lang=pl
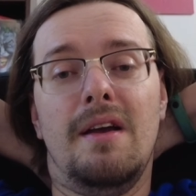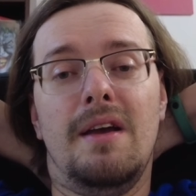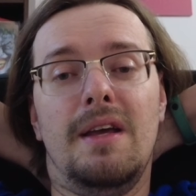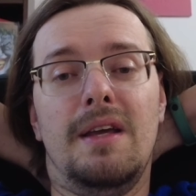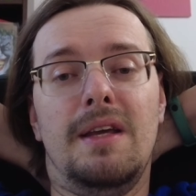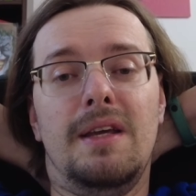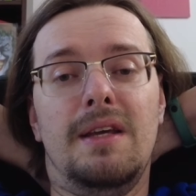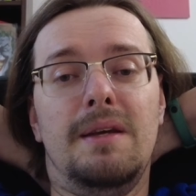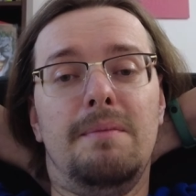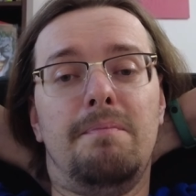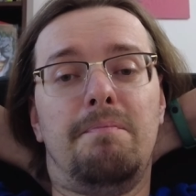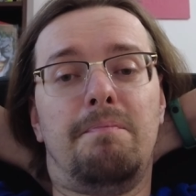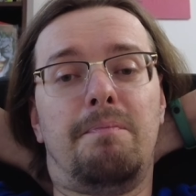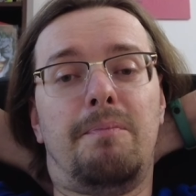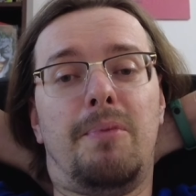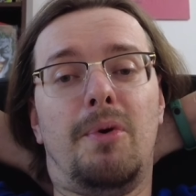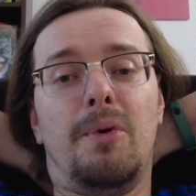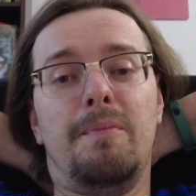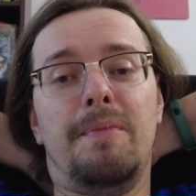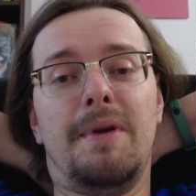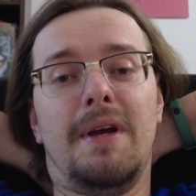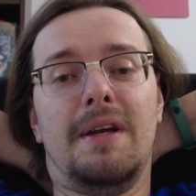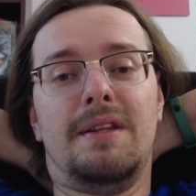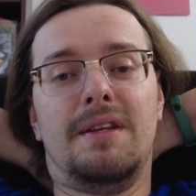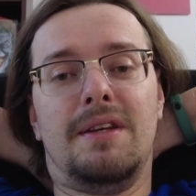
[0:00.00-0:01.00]
I
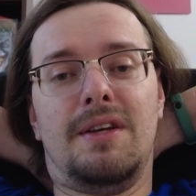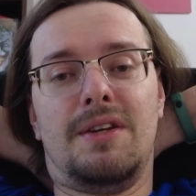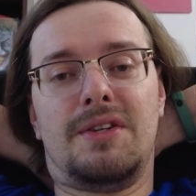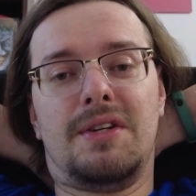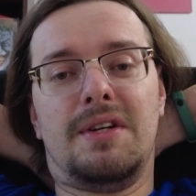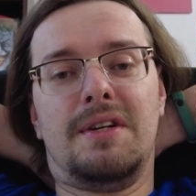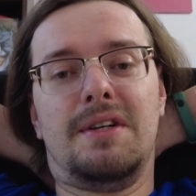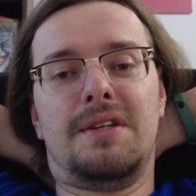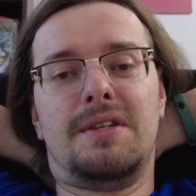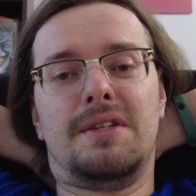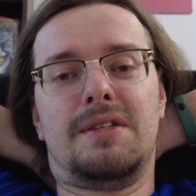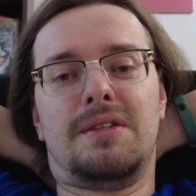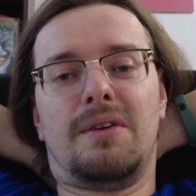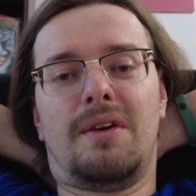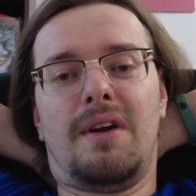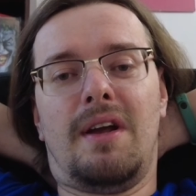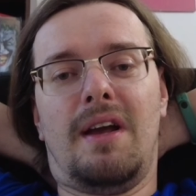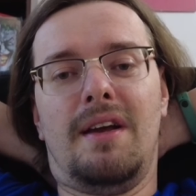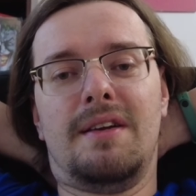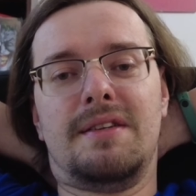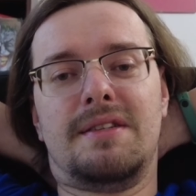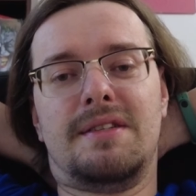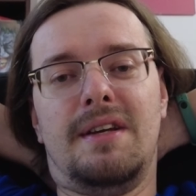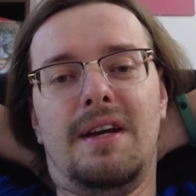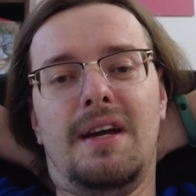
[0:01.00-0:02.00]
pół biedy, jeżeli
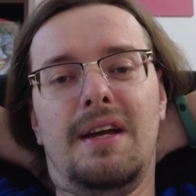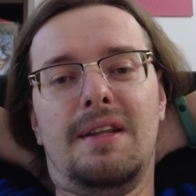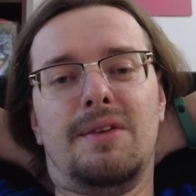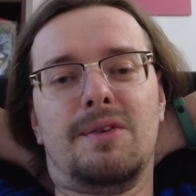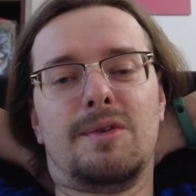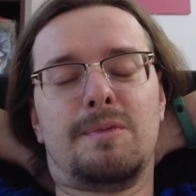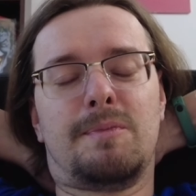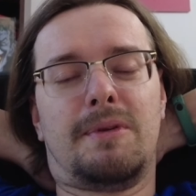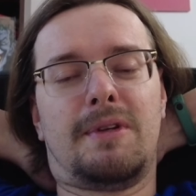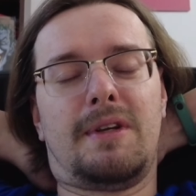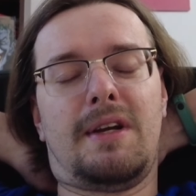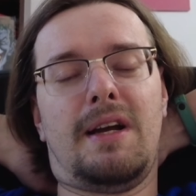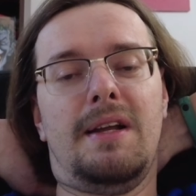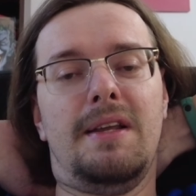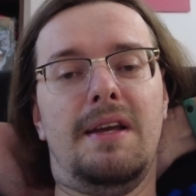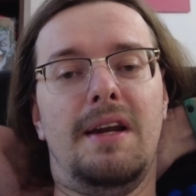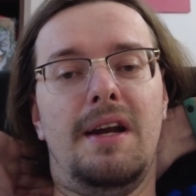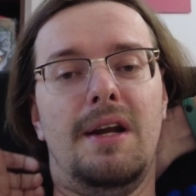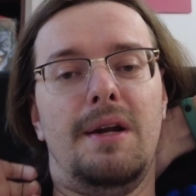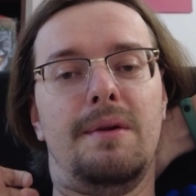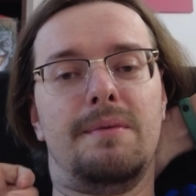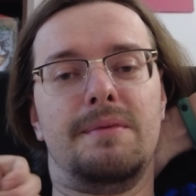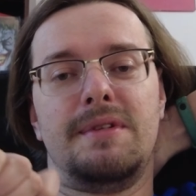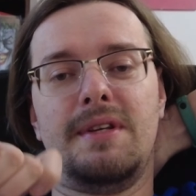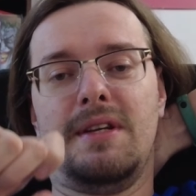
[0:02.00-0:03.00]
historia jest na jedno spotkanie, na
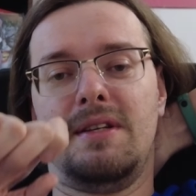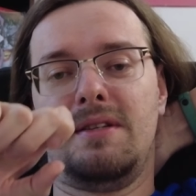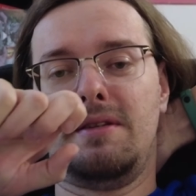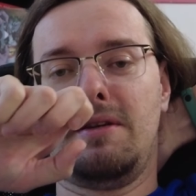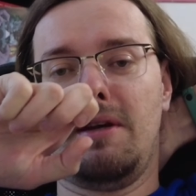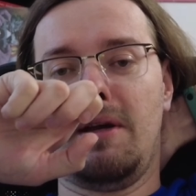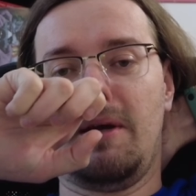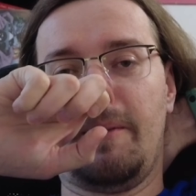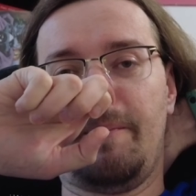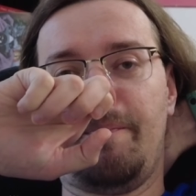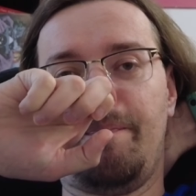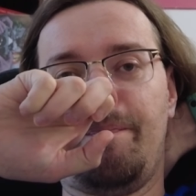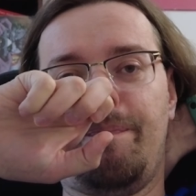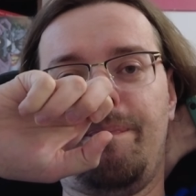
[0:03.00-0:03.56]
jedną sesję.